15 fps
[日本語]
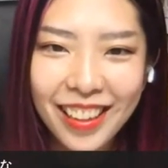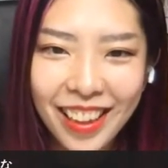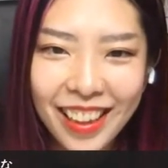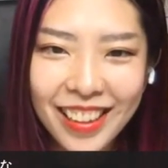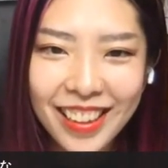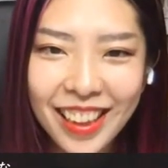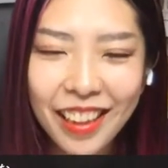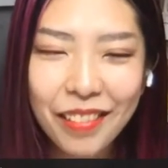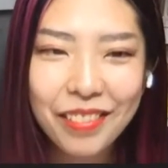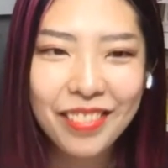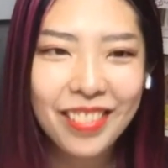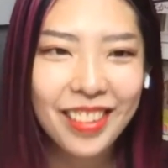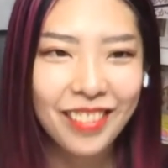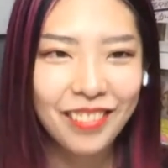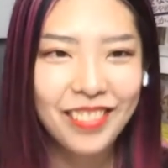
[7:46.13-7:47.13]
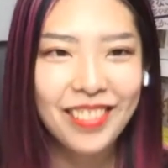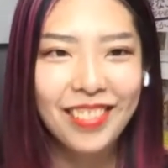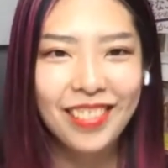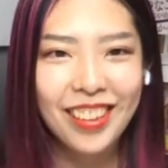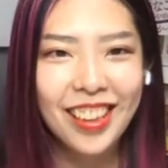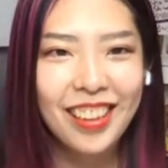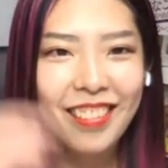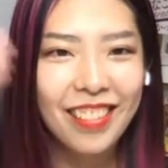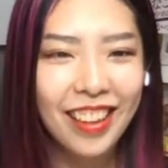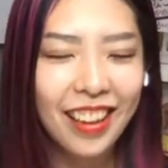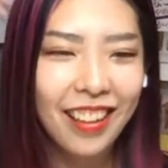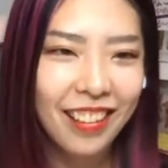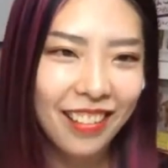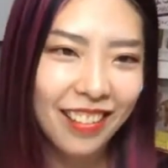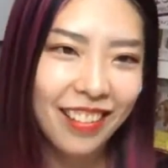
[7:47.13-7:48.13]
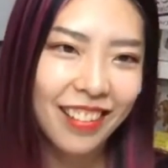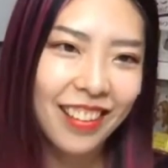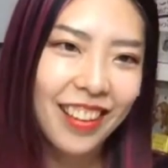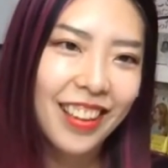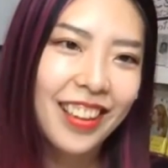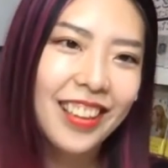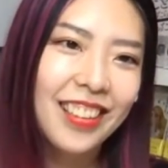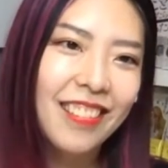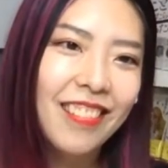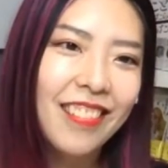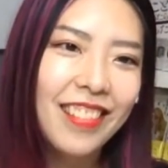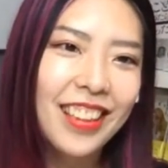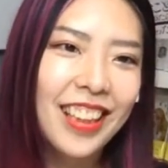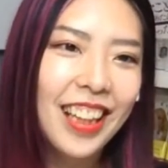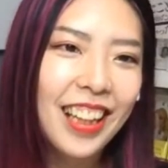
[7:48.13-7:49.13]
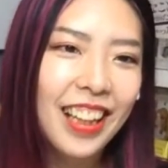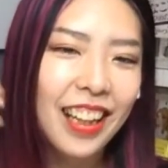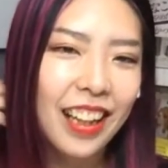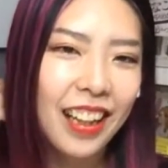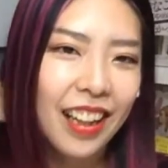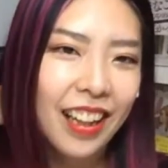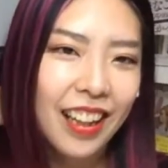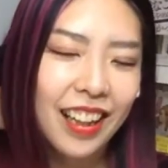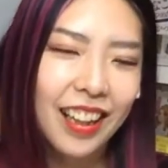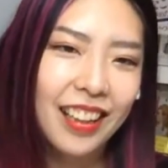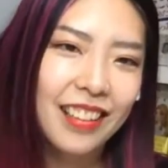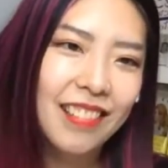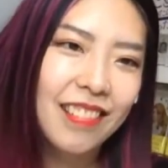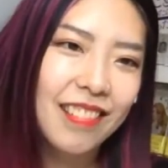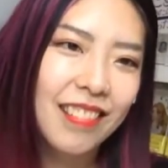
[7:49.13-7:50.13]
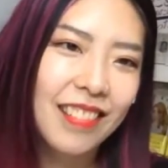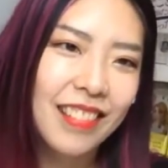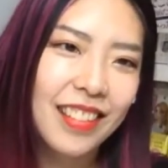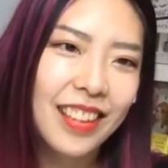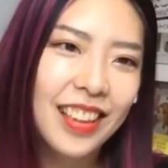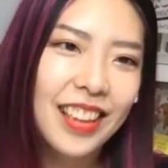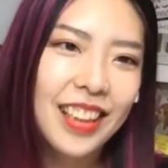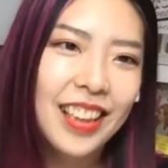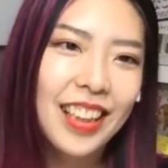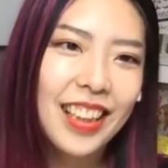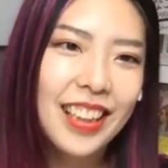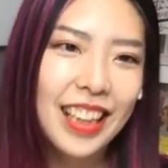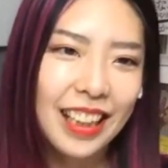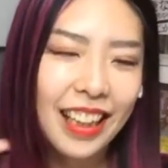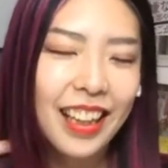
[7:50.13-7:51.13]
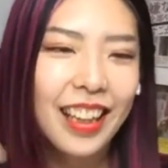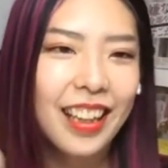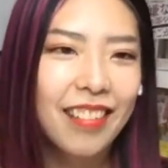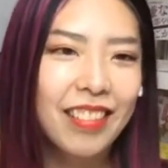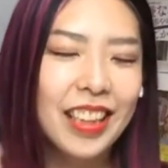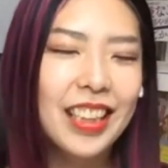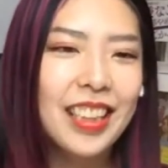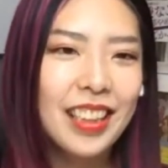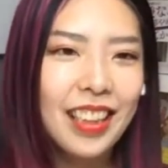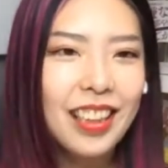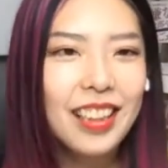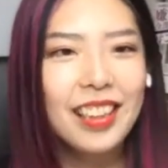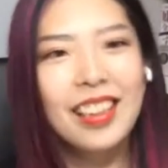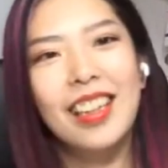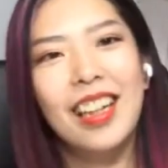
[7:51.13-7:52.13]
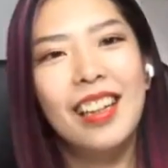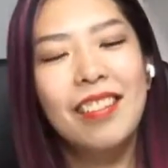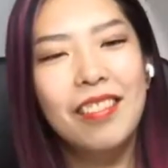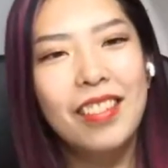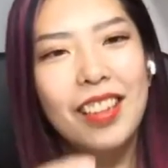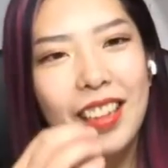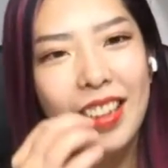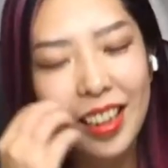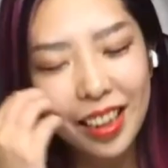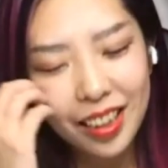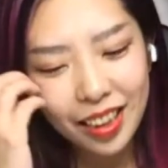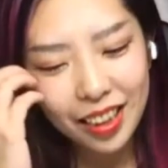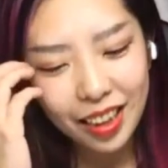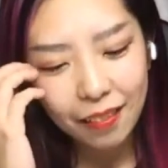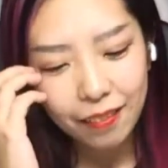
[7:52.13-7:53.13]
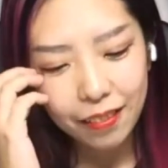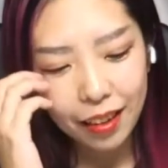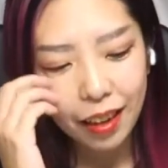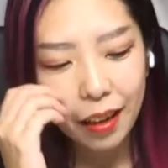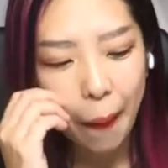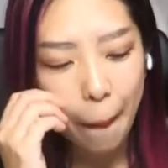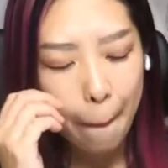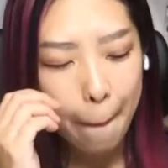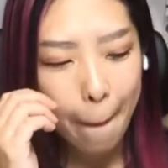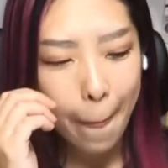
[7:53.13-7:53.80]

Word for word: ね、制服が本当にいいよね。うん。そう。で、えっ、と、でね、私ね、ある時に気づいたのが、